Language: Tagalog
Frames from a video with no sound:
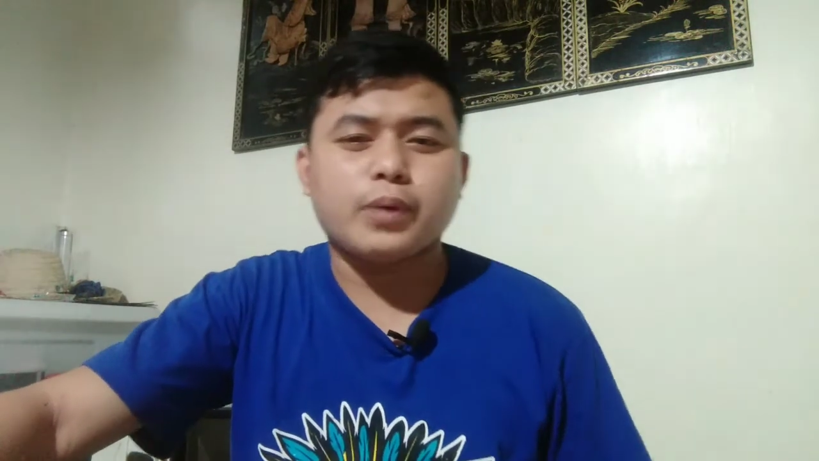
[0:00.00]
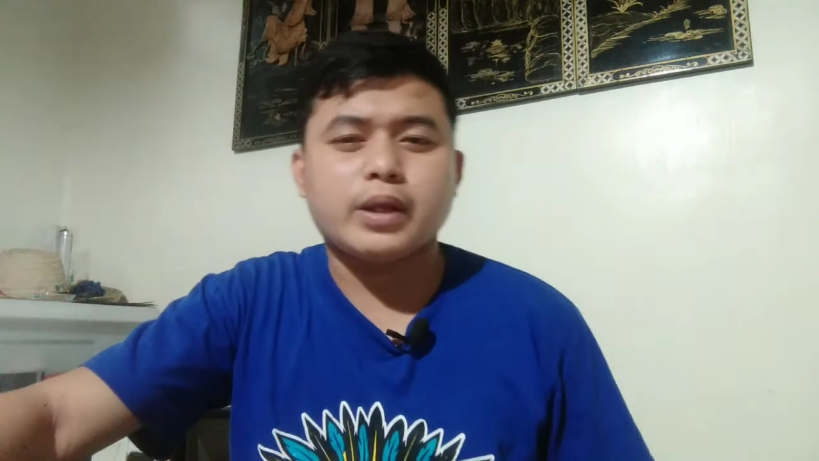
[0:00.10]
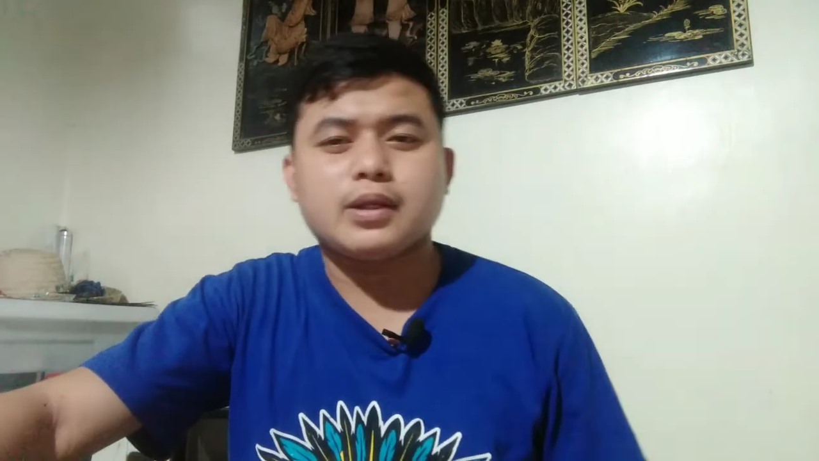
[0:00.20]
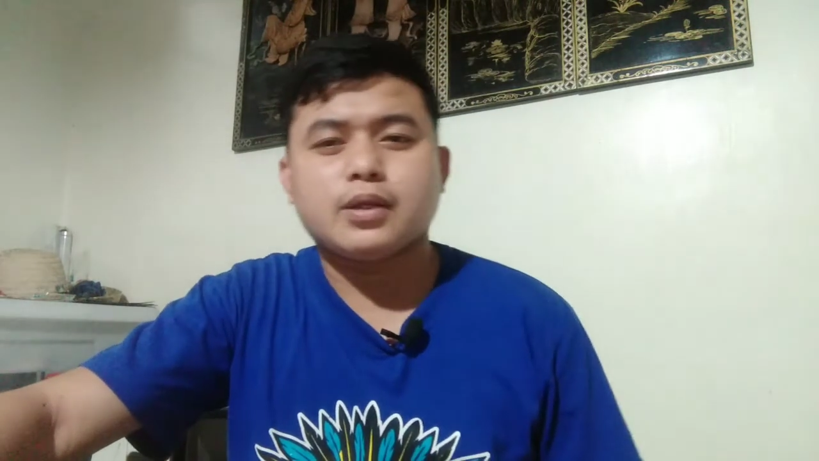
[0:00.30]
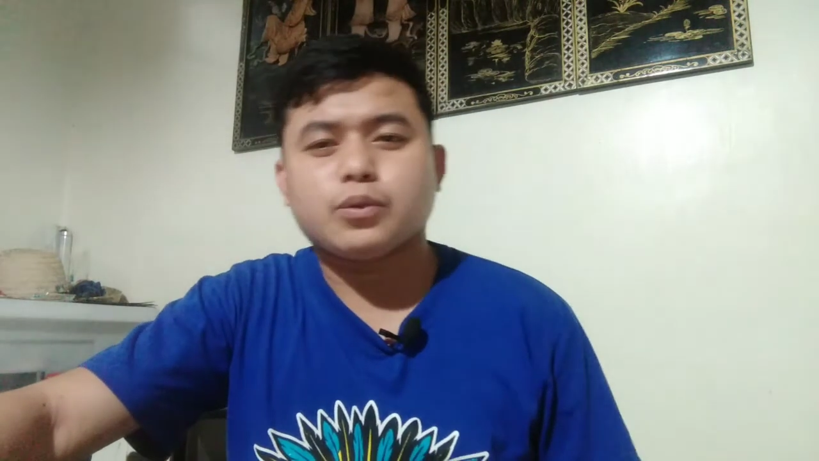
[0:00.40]

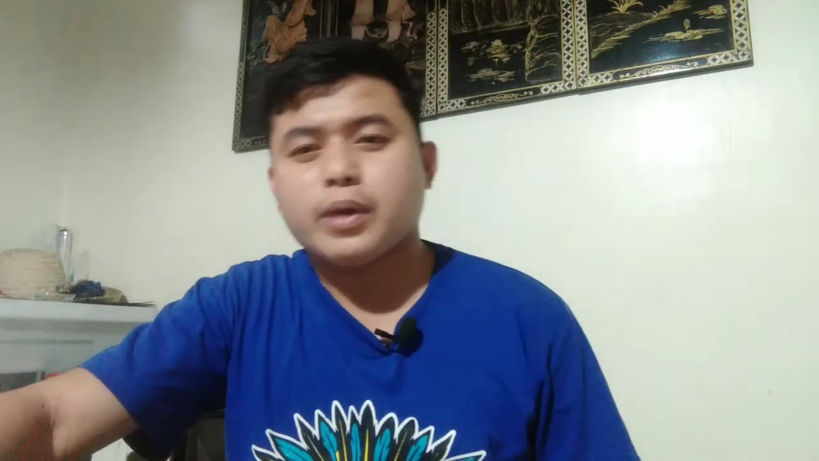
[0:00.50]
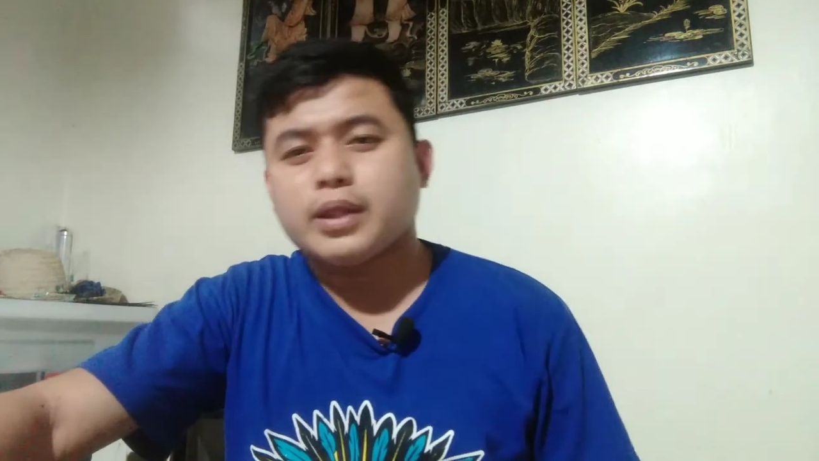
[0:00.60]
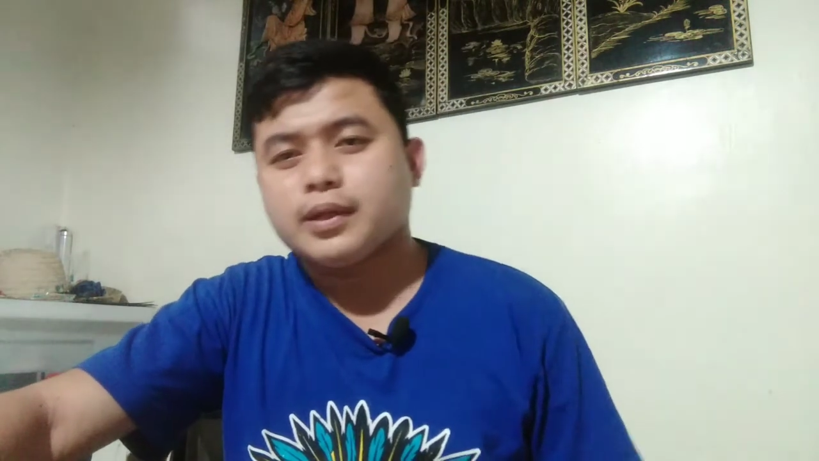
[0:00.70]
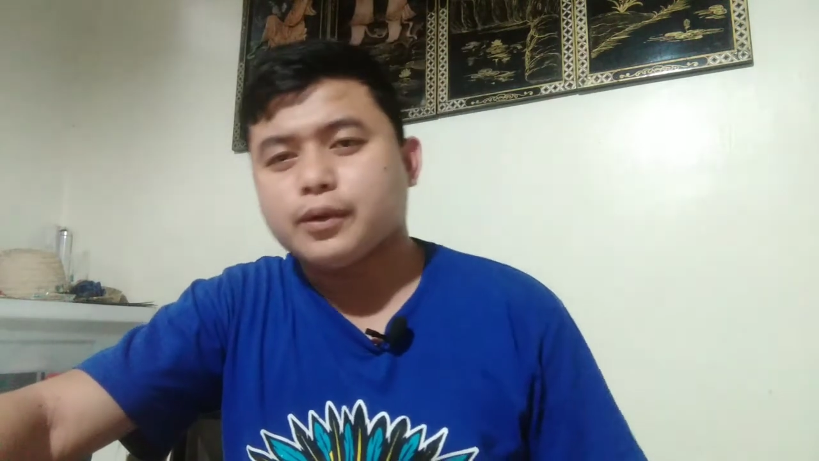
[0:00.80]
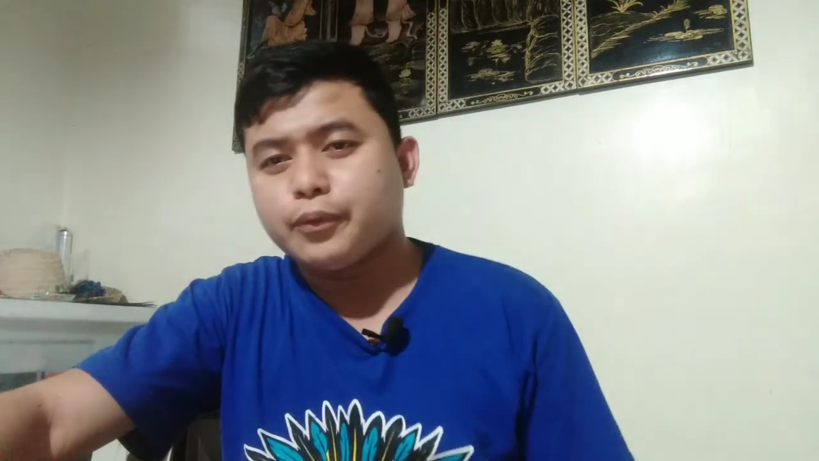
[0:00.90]

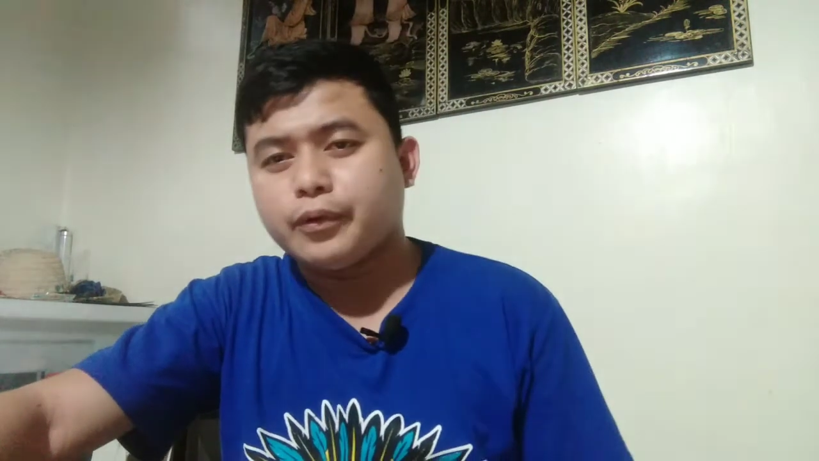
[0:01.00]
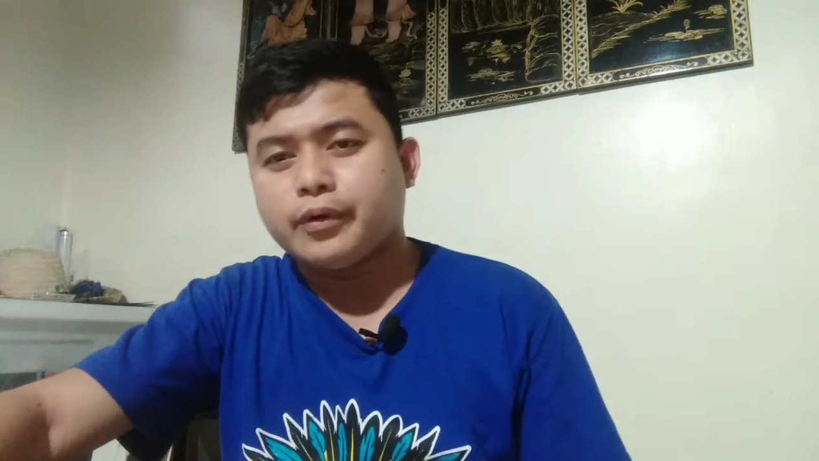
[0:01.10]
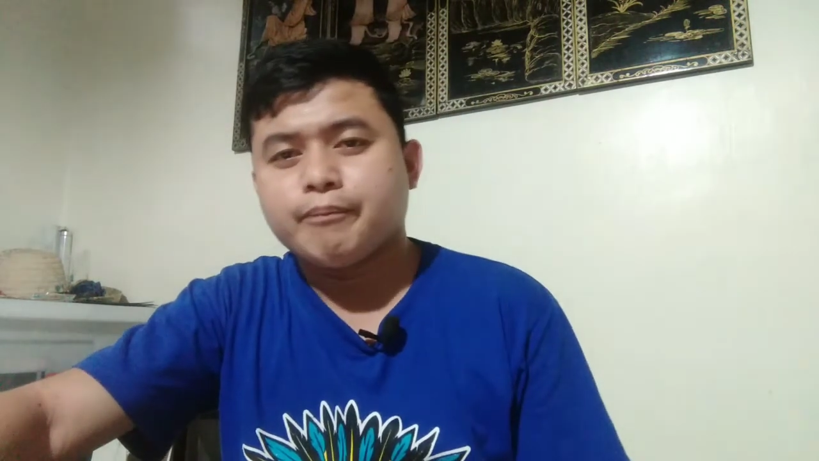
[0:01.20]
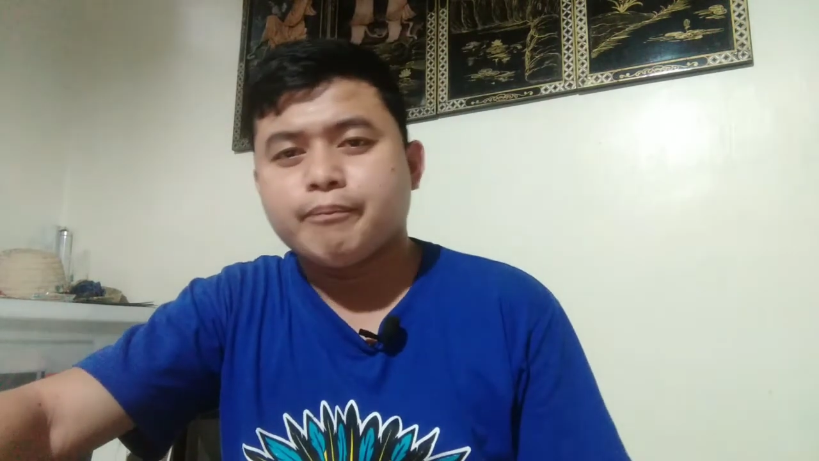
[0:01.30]
20-20 rule